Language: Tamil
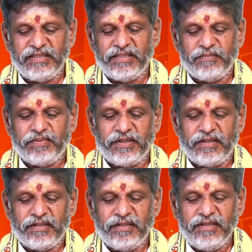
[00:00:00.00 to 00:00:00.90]
தேதிக்கு
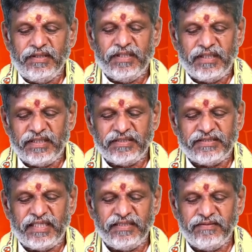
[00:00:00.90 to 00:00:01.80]
அப்புறம்
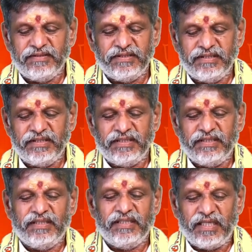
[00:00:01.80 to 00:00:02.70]
சனி வந்து
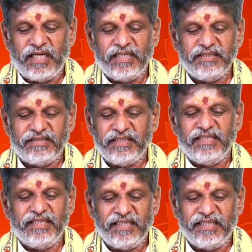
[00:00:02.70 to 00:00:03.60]
அடுத்த
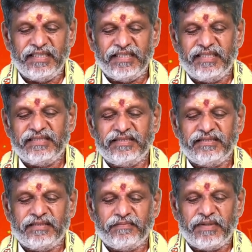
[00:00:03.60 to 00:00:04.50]

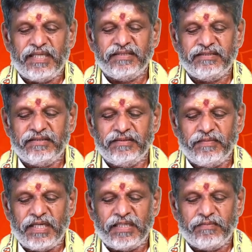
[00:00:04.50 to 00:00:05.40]
நட்சத்திர பாதத்துக்கு
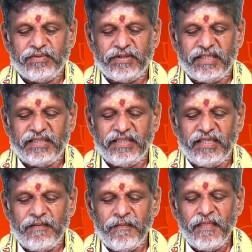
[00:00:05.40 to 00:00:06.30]
மாற போகிறாரு
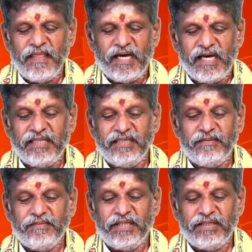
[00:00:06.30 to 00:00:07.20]
அதே
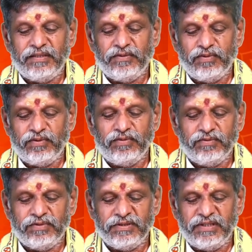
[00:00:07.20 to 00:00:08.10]
மாதிரி
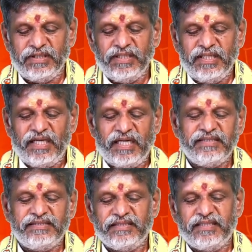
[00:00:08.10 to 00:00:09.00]
குருவும் வந்து
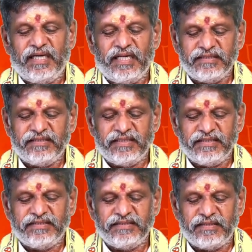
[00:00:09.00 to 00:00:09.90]
அடுத்த அடுத்த
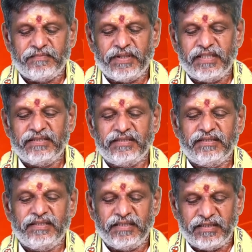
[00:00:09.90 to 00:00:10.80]
நட்சத்திர
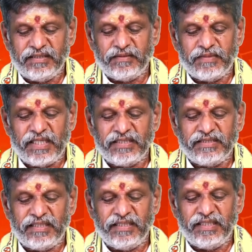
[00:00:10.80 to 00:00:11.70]
பாதத்துக்கு இந்த
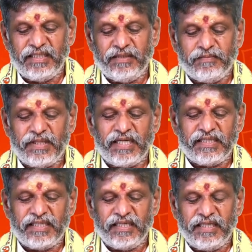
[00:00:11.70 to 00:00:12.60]
மாதத்திலேயே
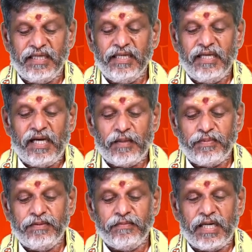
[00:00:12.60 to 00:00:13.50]
மாறுறாங்க
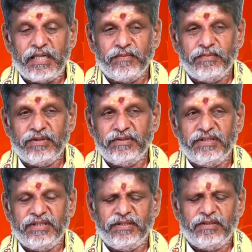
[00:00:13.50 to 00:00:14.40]
அப்படி மாறும்பொழுது